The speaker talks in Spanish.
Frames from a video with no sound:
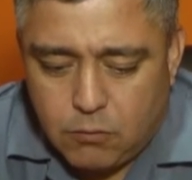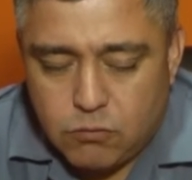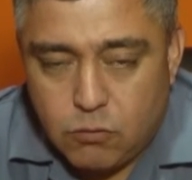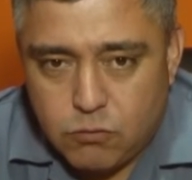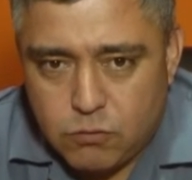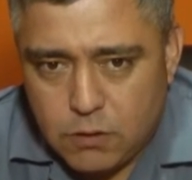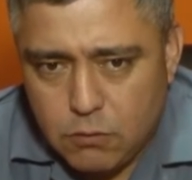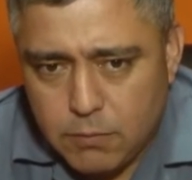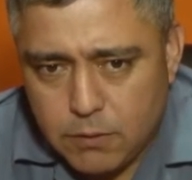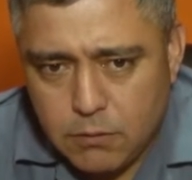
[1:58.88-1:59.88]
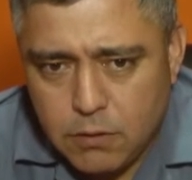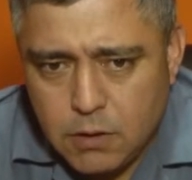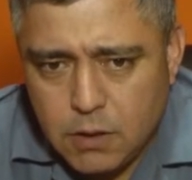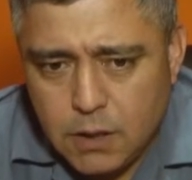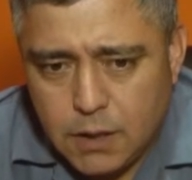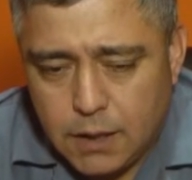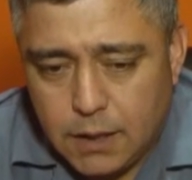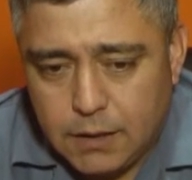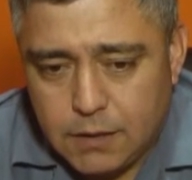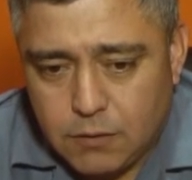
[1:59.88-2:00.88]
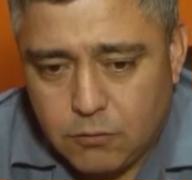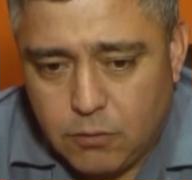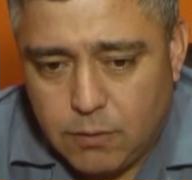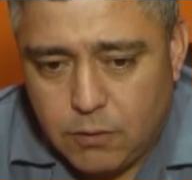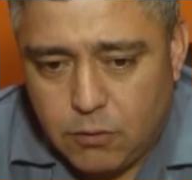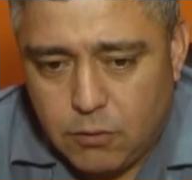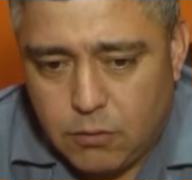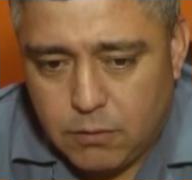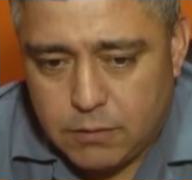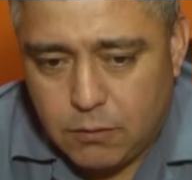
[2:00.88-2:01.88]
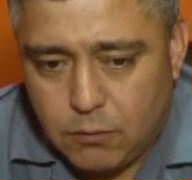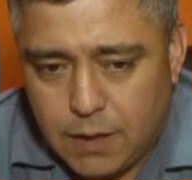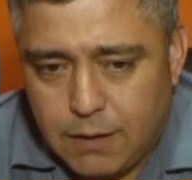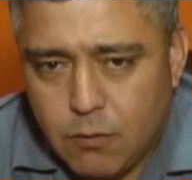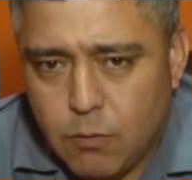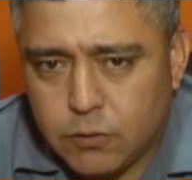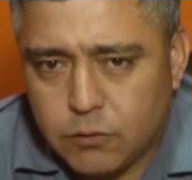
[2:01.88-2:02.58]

Los Chochos sin número. En este sector, bueno, se encontraban